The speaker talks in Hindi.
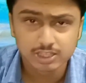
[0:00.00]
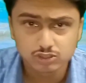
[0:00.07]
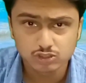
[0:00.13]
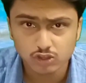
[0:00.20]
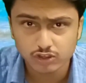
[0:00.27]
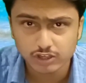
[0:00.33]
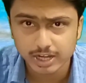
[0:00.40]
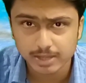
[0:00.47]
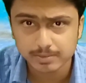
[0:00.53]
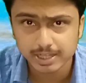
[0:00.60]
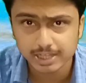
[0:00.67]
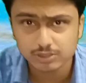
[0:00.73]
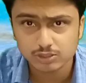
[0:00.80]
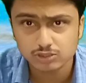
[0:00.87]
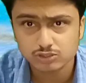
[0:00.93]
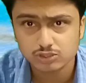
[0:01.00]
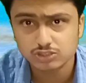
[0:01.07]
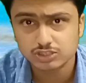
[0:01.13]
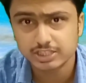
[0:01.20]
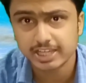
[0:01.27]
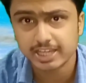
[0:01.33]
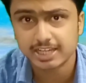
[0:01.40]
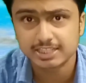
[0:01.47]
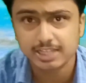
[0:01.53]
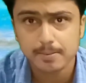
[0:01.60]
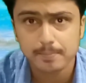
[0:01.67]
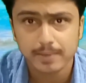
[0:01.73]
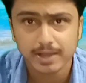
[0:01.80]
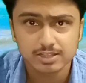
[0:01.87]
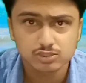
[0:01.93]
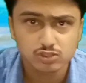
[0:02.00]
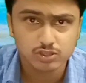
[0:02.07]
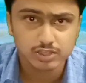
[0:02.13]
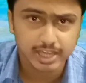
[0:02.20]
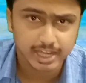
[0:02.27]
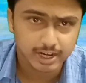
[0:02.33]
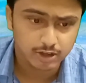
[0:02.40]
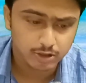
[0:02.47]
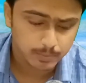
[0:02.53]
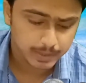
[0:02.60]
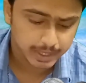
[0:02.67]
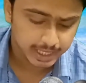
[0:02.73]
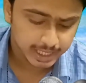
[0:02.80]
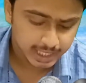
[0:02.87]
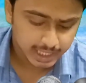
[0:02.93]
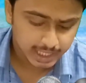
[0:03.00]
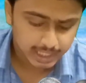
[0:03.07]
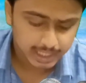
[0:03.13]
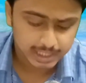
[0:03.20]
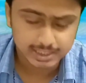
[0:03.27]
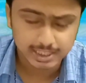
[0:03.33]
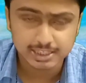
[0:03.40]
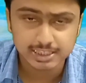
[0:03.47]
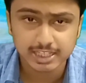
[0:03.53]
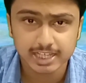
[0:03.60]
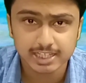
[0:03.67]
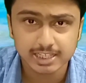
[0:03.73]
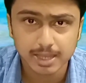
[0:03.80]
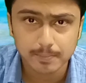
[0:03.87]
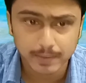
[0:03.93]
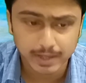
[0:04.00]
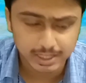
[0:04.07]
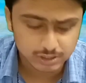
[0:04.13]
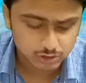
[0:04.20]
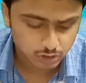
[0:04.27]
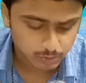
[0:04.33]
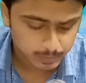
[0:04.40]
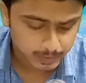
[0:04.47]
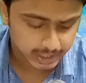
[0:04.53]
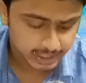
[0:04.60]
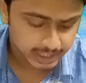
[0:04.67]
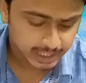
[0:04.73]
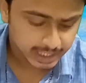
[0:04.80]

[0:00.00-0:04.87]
सौ ग्राम का है दोस्तों छः हज़ार पाँच सौ ग्यारह रुपये कल था छः हज़ार पाँच सौ रुपये